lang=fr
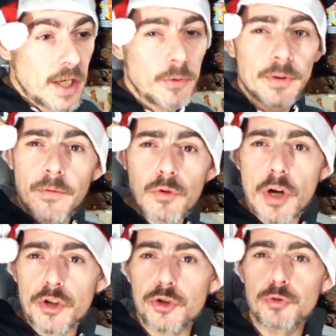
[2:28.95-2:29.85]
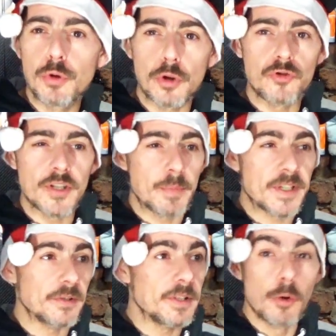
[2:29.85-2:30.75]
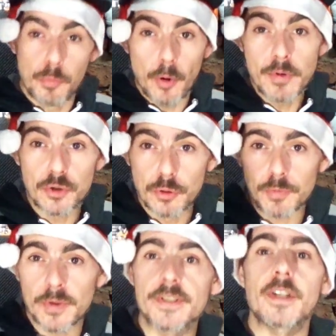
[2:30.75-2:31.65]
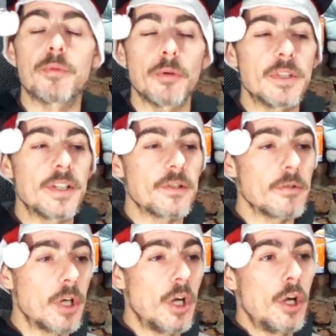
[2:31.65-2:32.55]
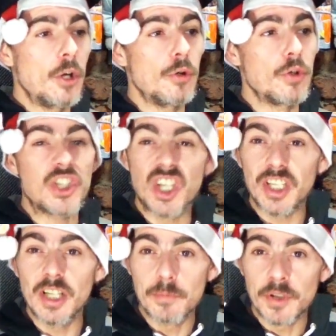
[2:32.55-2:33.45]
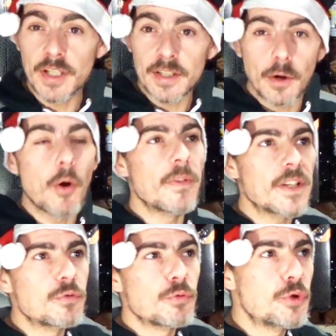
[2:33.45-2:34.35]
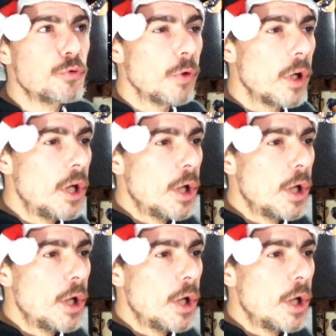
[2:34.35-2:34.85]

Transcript: et on avait eu un sourd que je vous ai présenté le premier jour, je pense que c'était le 1er décembre, le Cherry Lemonade en version sourd.